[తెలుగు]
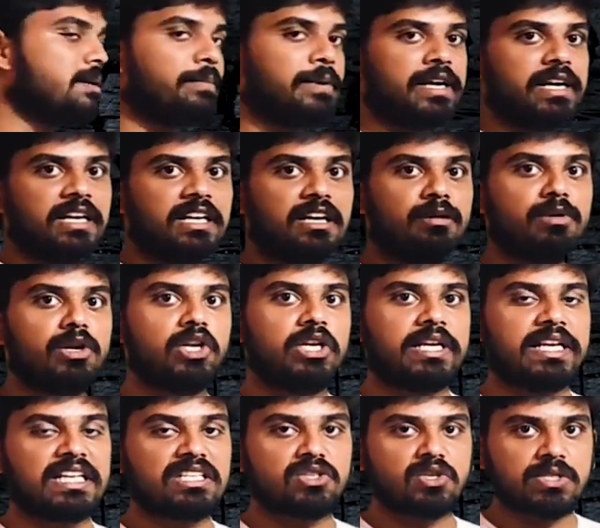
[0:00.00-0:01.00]
సపరేట్గా మనం
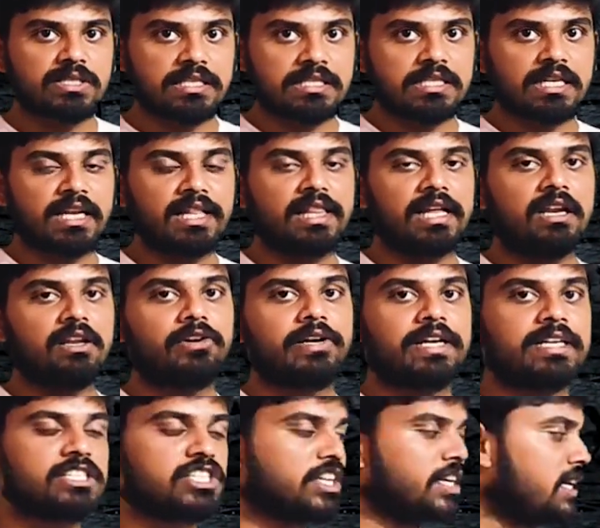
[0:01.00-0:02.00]
రీసోర్సెస్ అనేది
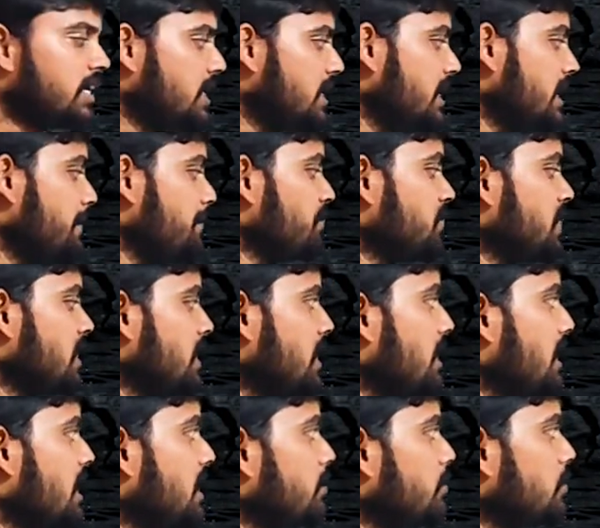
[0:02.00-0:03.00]
అలొకేట్ చేయాలి
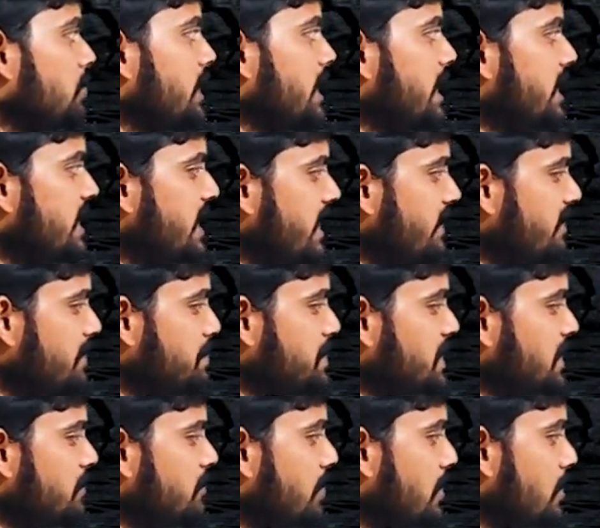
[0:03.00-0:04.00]
లేకపోతే ఇదే వెబ్
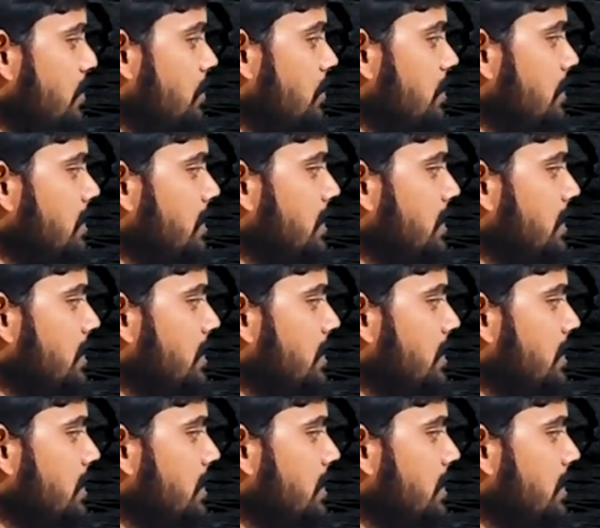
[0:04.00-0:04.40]
సర్వర్లో